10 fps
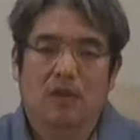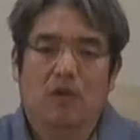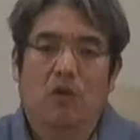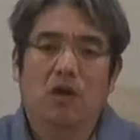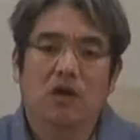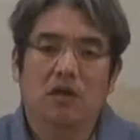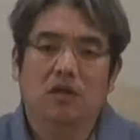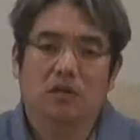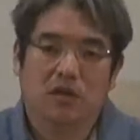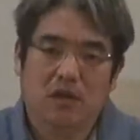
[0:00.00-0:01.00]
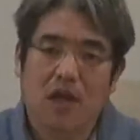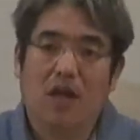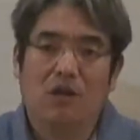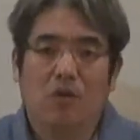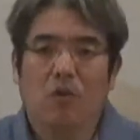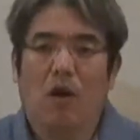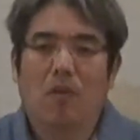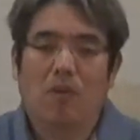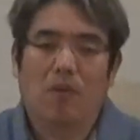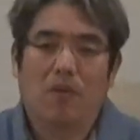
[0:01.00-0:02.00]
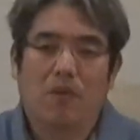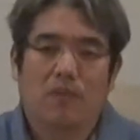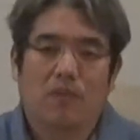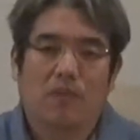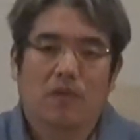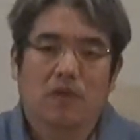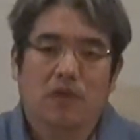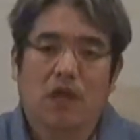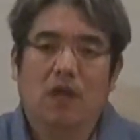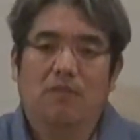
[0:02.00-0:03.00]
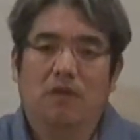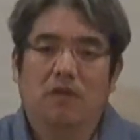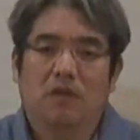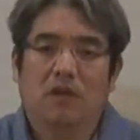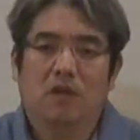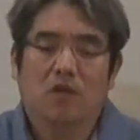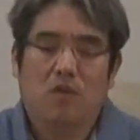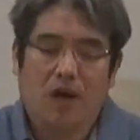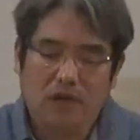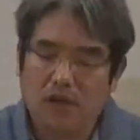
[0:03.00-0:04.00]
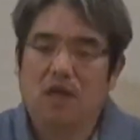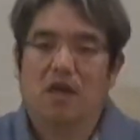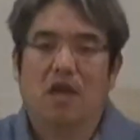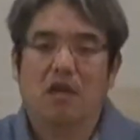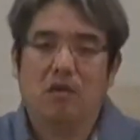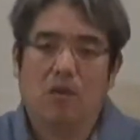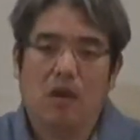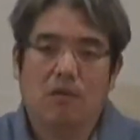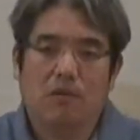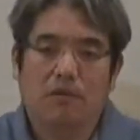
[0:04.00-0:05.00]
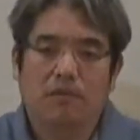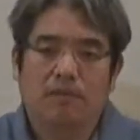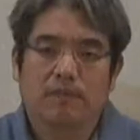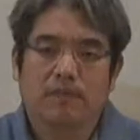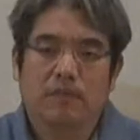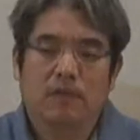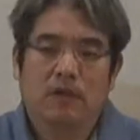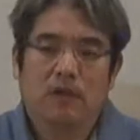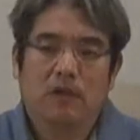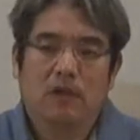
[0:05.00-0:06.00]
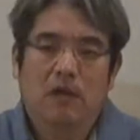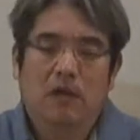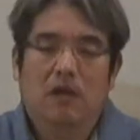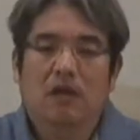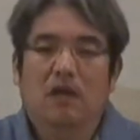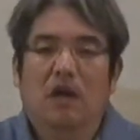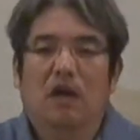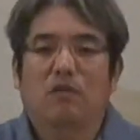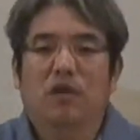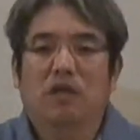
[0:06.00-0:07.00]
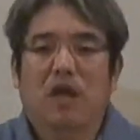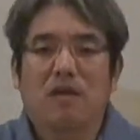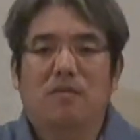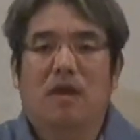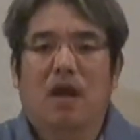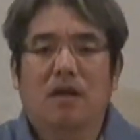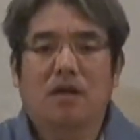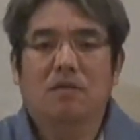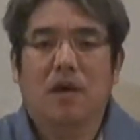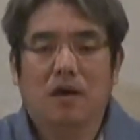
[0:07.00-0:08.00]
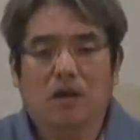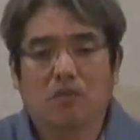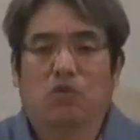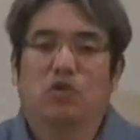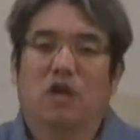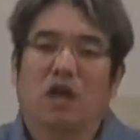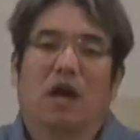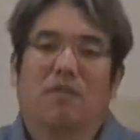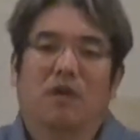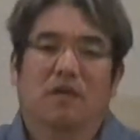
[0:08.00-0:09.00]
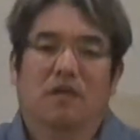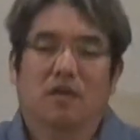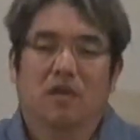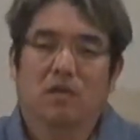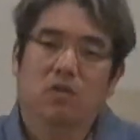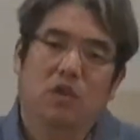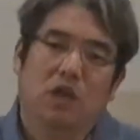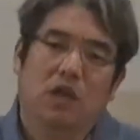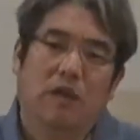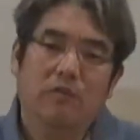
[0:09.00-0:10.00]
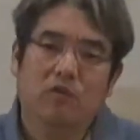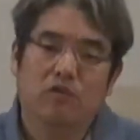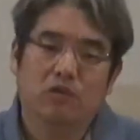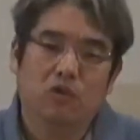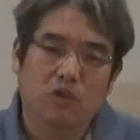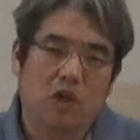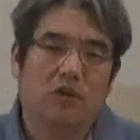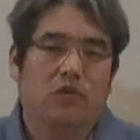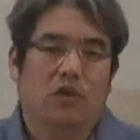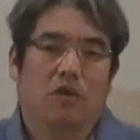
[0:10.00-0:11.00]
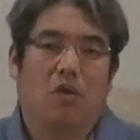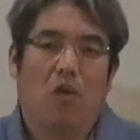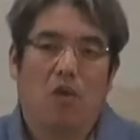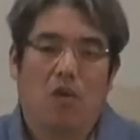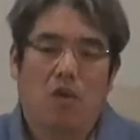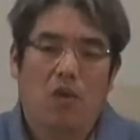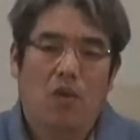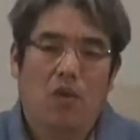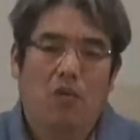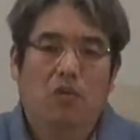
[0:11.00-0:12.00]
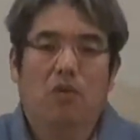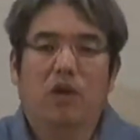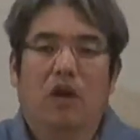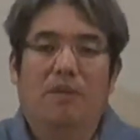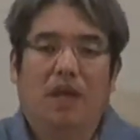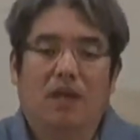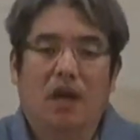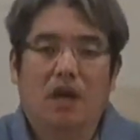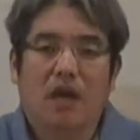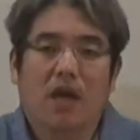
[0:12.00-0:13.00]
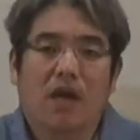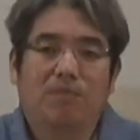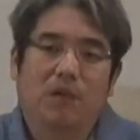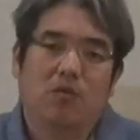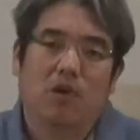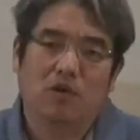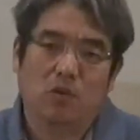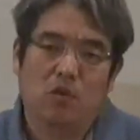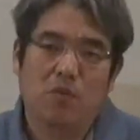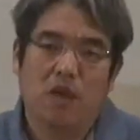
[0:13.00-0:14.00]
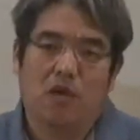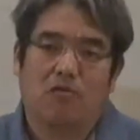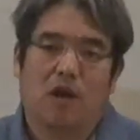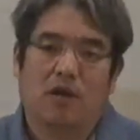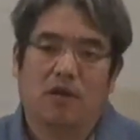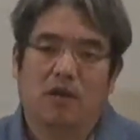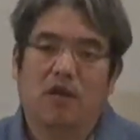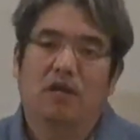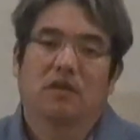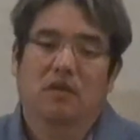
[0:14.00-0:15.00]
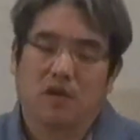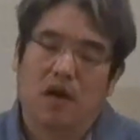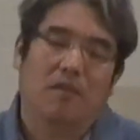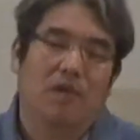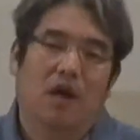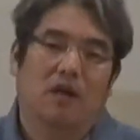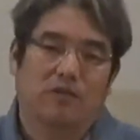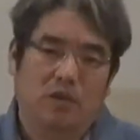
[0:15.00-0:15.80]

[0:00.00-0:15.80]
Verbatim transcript: 권리는 적당히 요구하고 책임은 완전하게 하려고 하고 그렇게 우리의 삶을 한 걸음 한 걸음 조정해 가면 우리의 탐욕은 조절할 수 있고 또 우리가 마땅히 해야 할 빛과 소금의 역할은 더 감당할 수